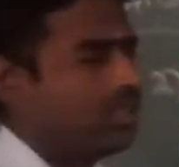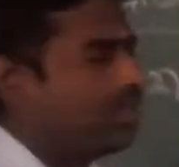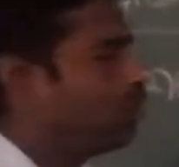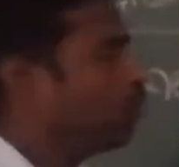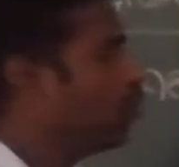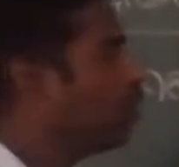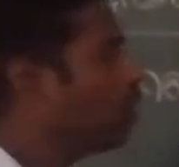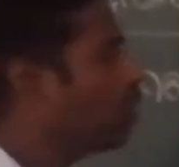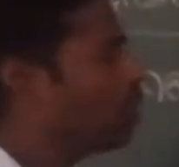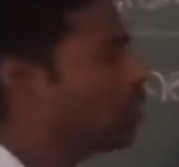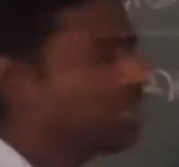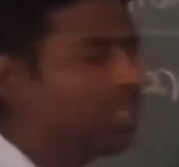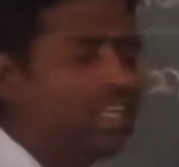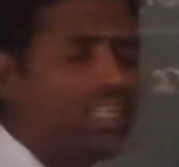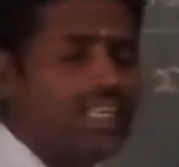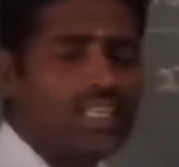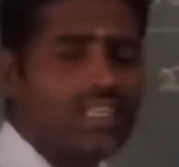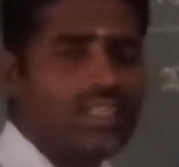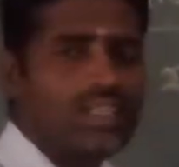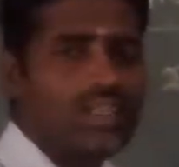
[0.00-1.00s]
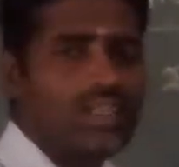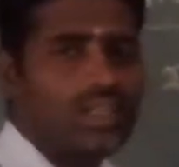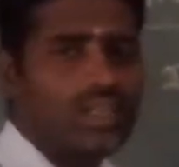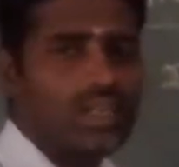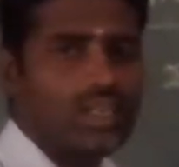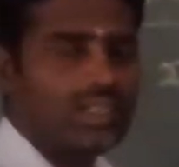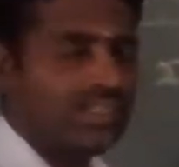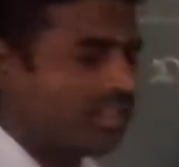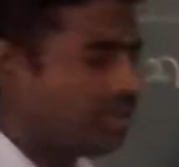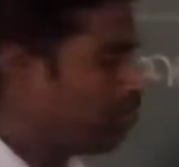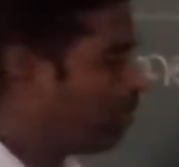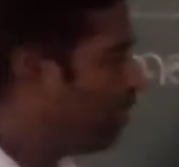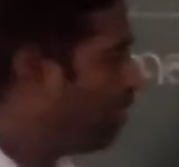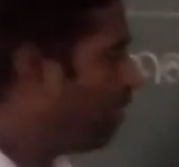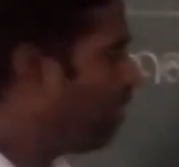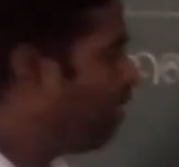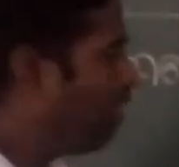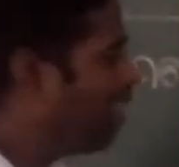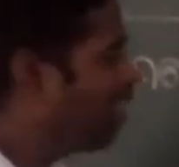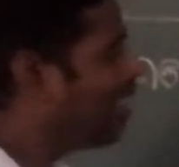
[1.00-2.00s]
உலோகங்கள்லேயும் இந்த மாதிரி
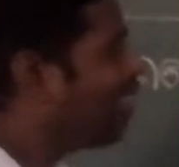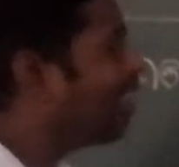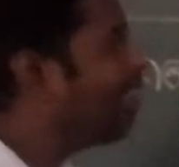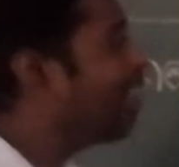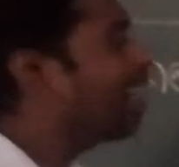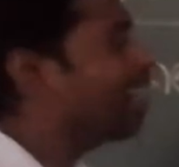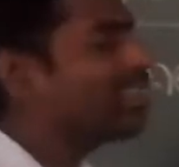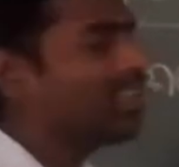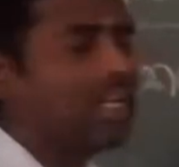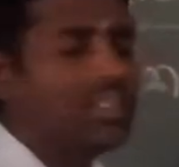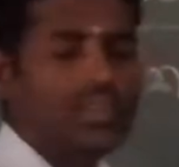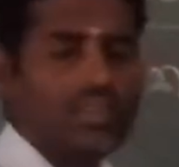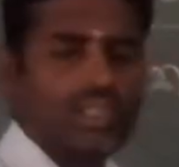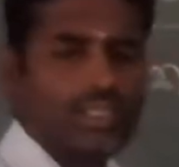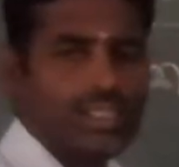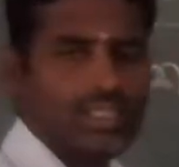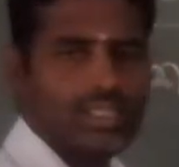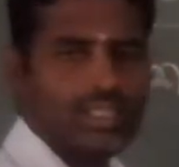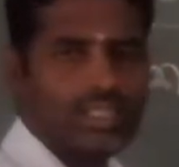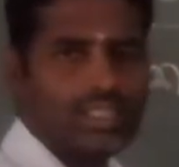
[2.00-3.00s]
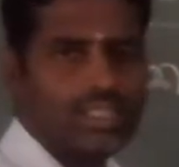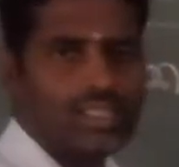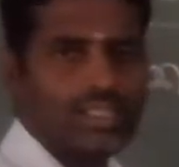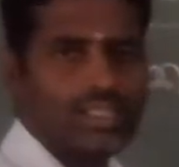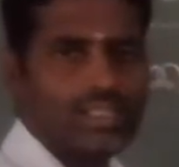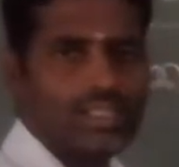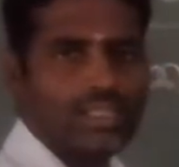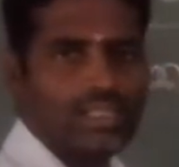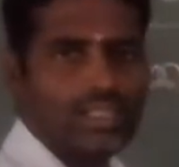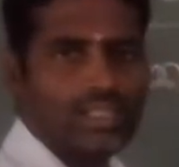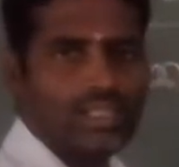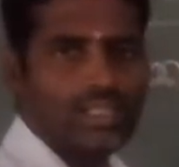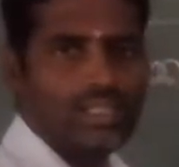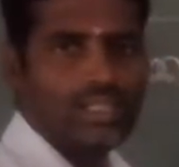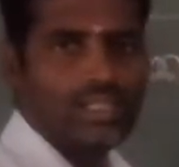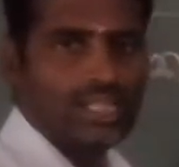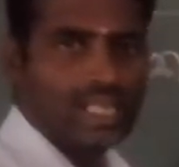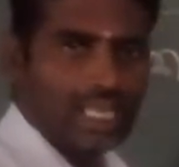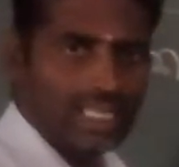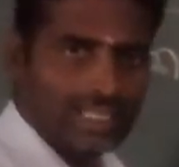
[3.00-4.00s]
நிறைய தாதுக்கள் இருக்குது
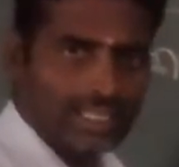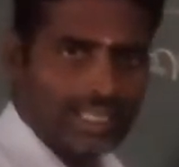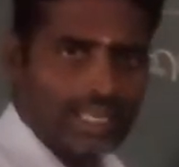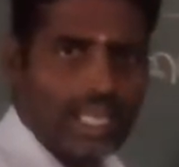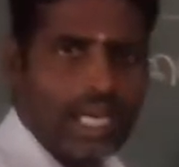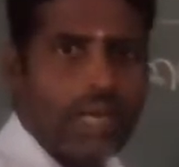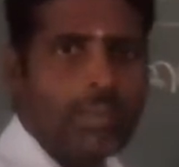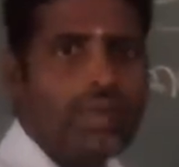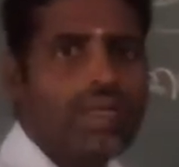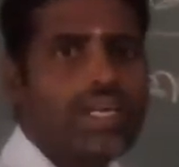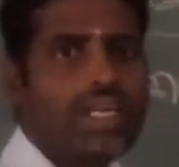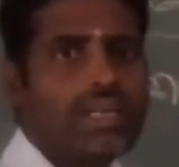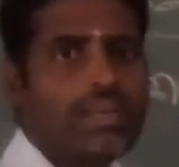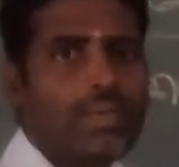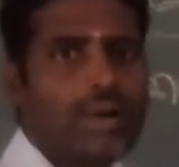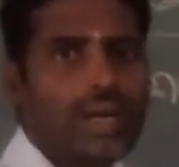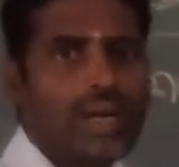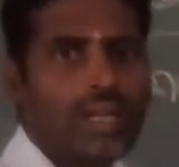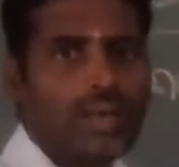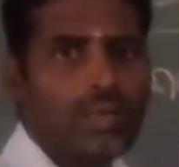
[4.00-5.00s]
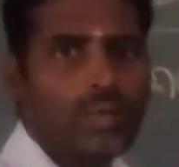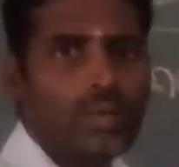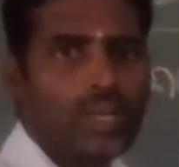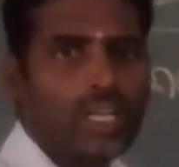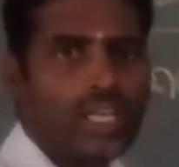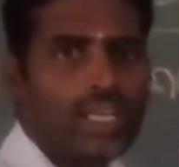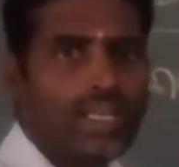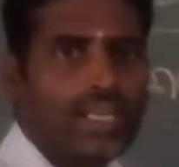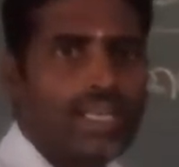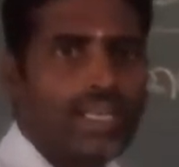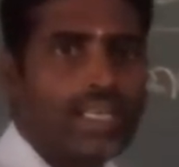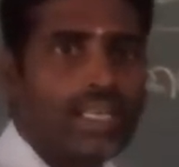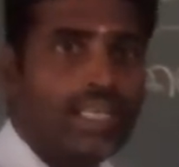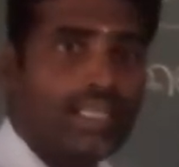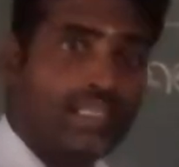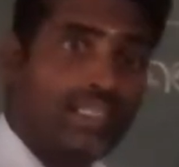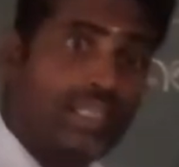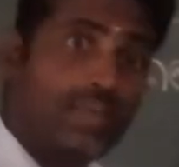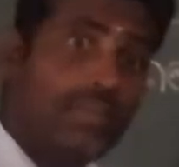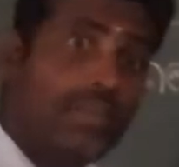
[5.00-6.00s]
எது லாபகரமான முறையில்
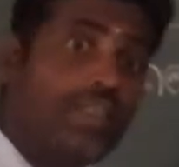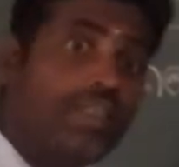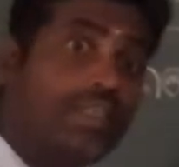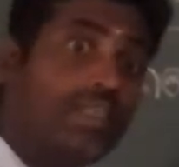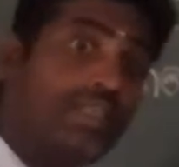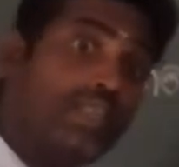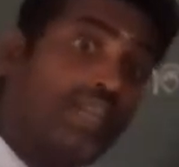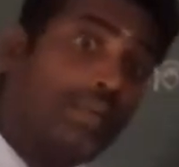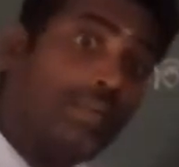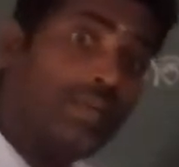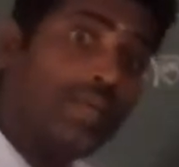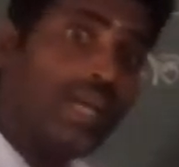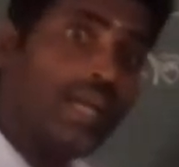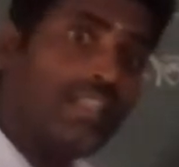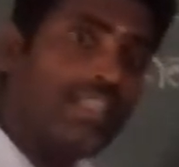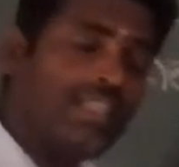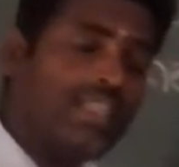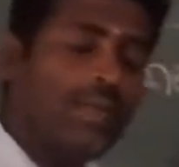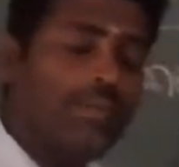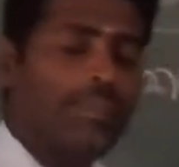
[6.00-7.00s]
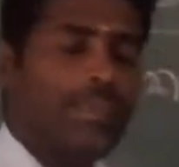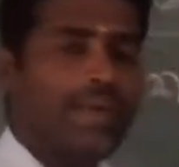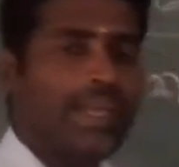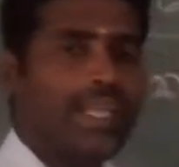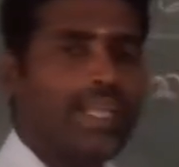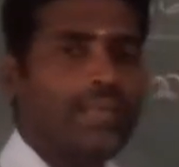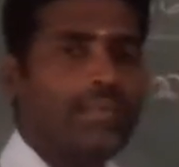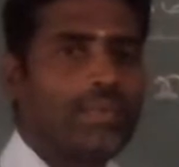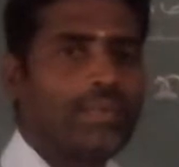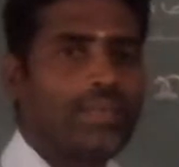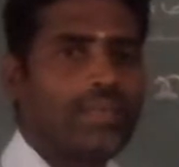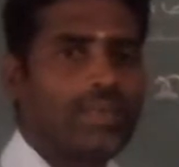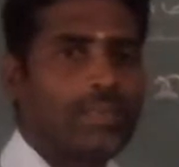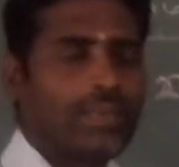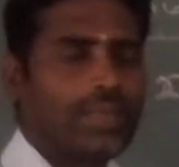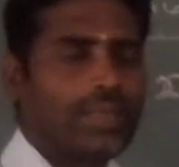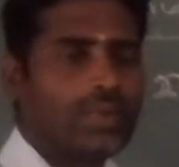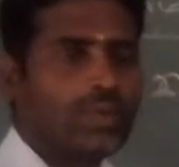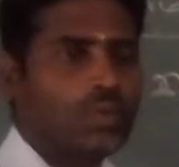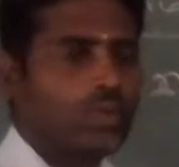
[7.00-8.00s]
எது நம்மளுக்கு நன்மை அதிக
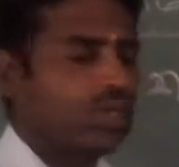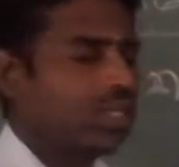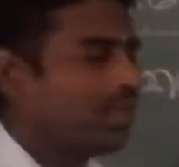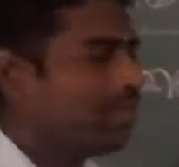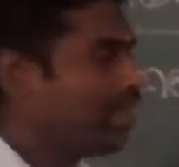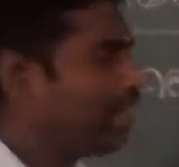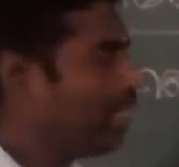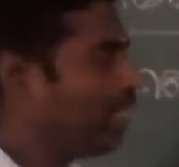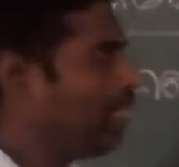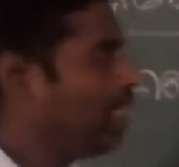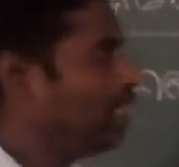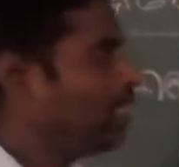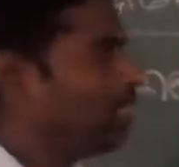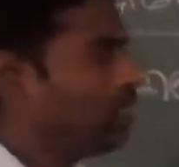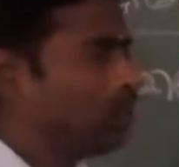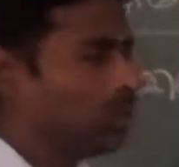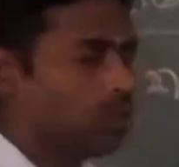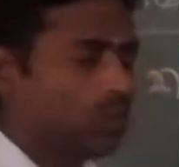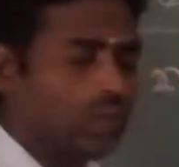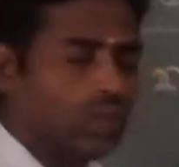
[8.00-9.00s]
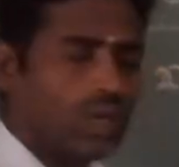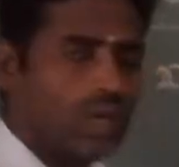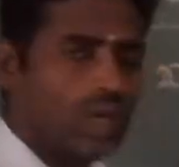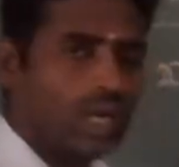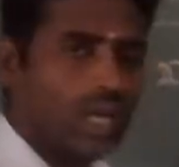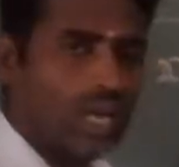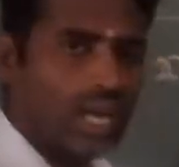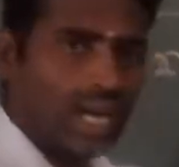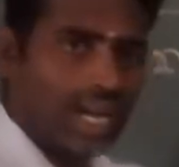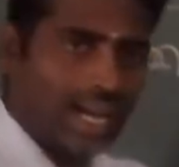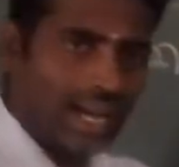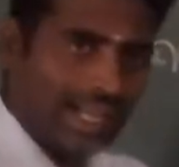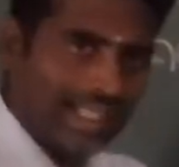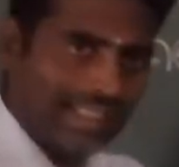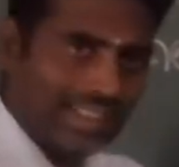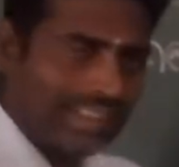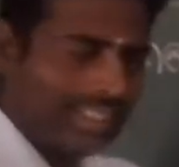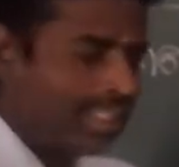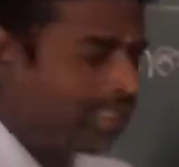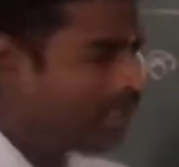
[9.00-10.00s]
பயன்படக்கூடிய வகையில் இருக்குதோ
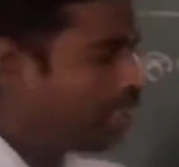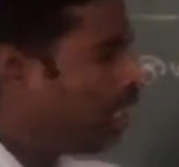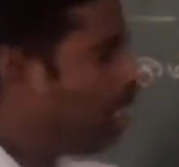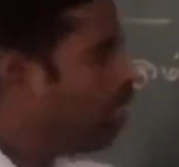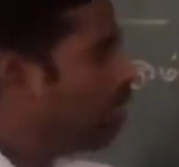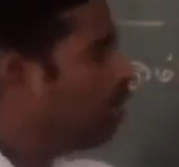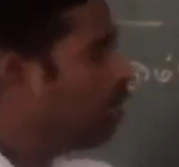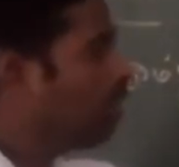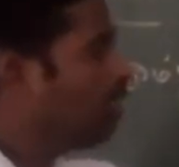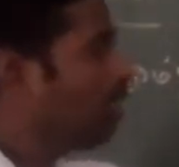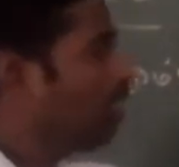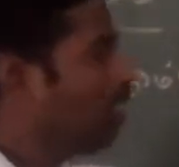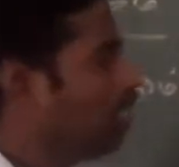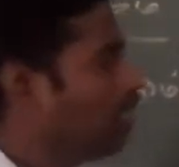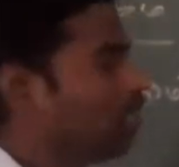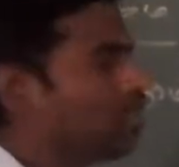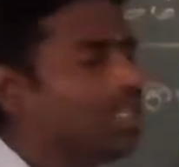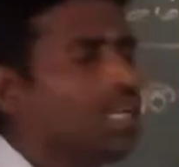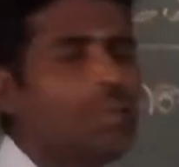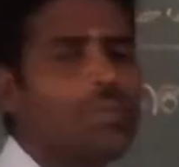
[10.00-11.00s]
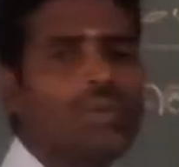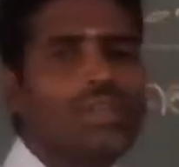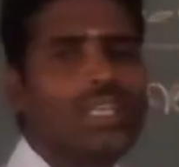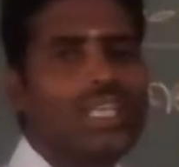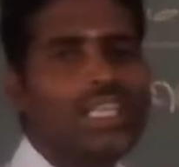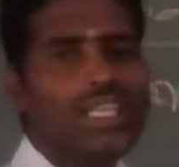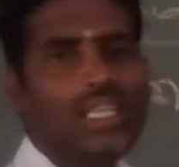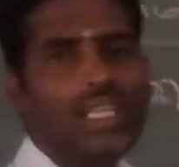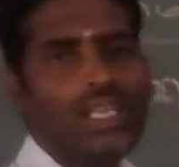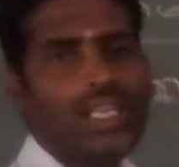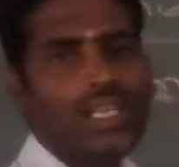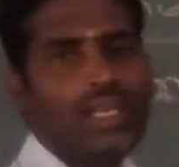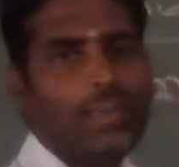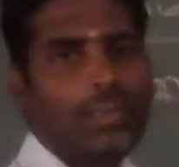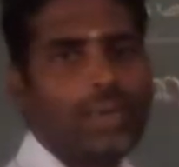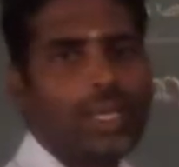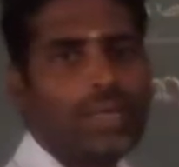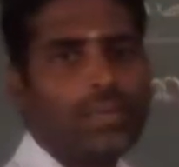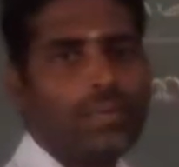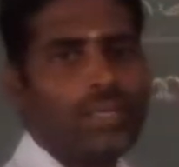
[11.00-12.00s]
அந்த தாதுவை எடுத்து நம்ம இன்றைக்கி
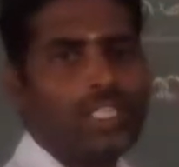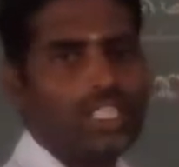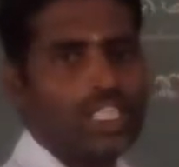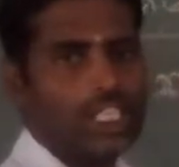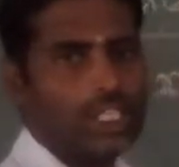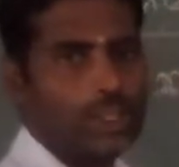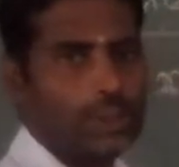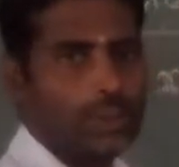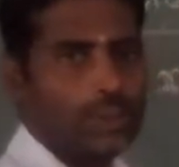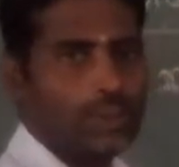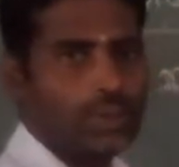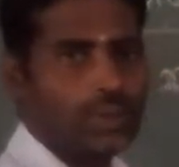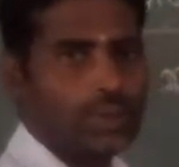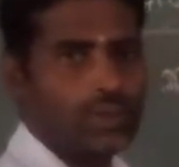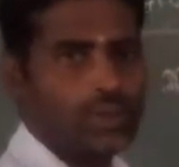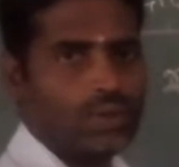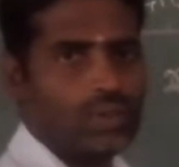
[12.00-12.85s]
பயன்படுத்திகிட்டு இருக்கோம்